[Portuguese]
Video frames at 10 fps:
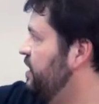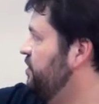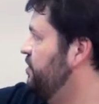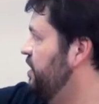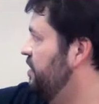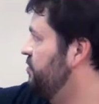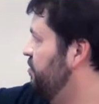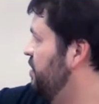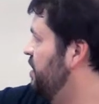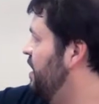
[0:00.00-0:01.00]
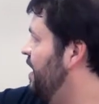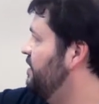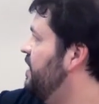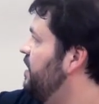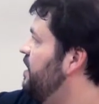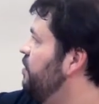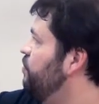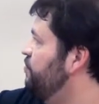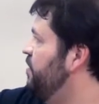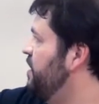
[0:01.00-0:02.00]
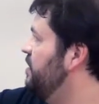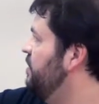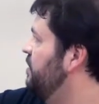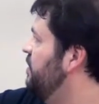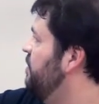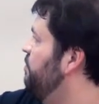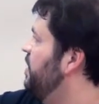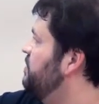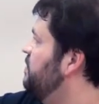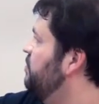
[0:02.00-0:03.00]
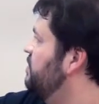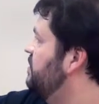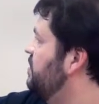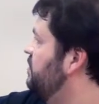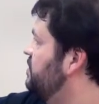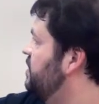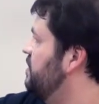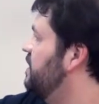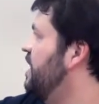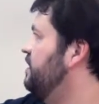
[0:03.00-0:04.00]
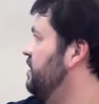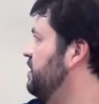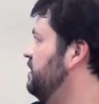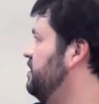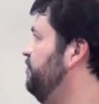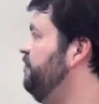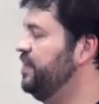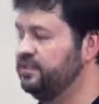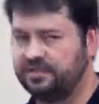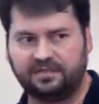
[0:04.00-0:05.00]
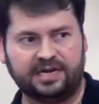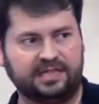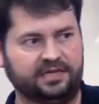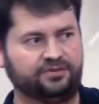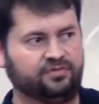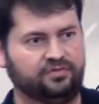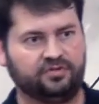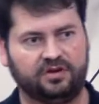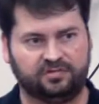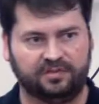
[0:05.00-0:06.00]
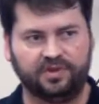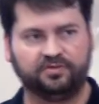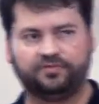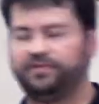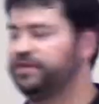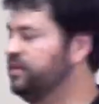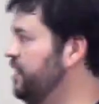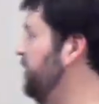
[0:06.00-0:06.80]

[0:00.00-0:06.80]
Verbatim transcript: daqui de dentro, até aqui a luz branca, passando dessa, dessa entrada aqui, dessa fenda de entrada que a gente controla o tamanho do feixe que